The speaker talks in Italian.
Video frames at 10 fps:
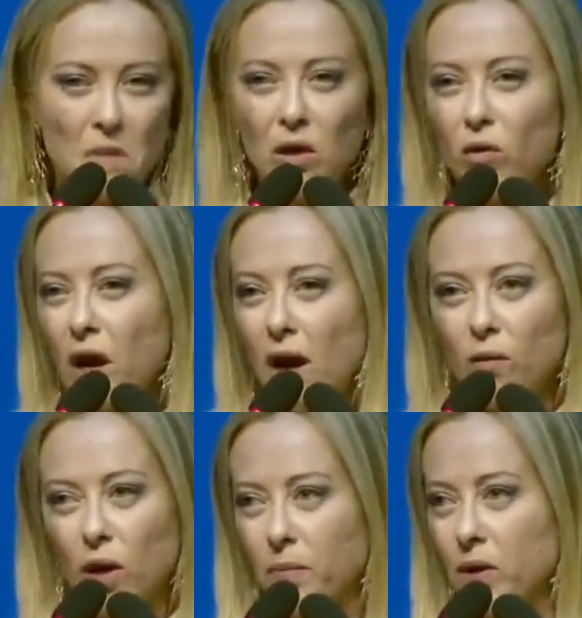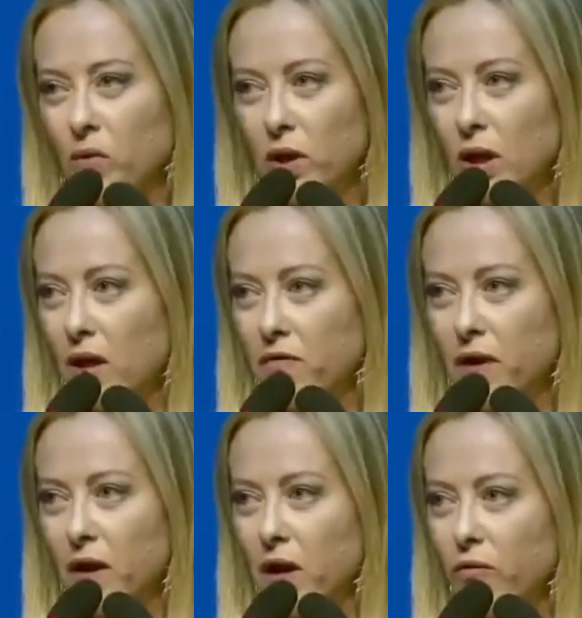ma non è una priorità
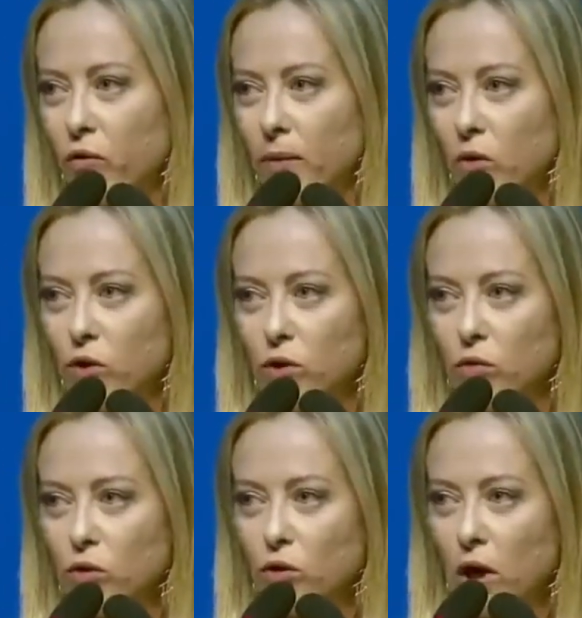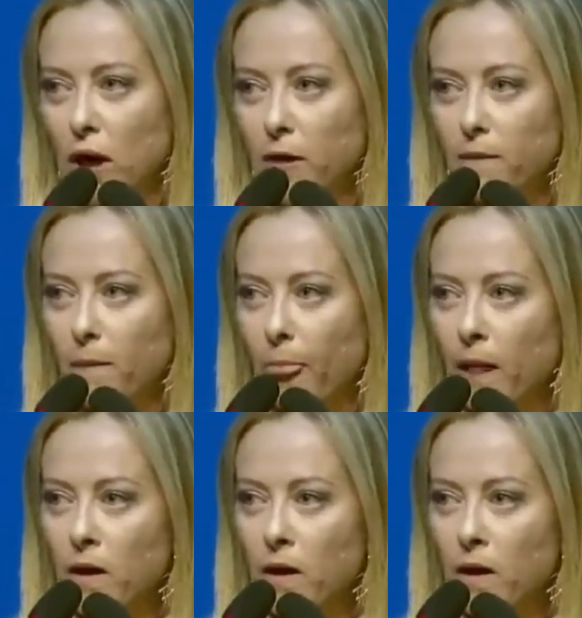fare la riforma costituzionale.